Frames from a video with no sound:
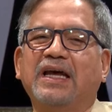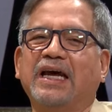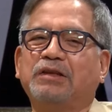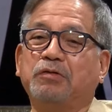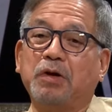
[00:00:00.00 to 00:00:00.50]

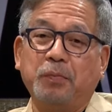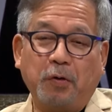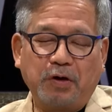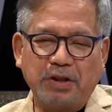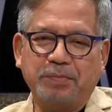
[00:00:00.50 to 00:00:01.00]
Estudié un
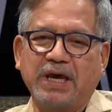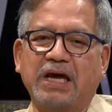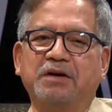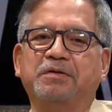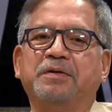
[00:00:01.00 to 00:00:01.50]
poco de
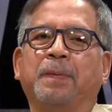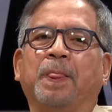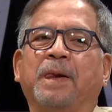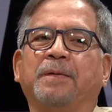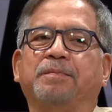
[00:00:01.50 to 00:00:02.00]
piano,
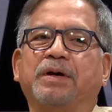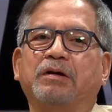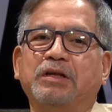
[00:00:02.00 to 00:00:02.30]
pero el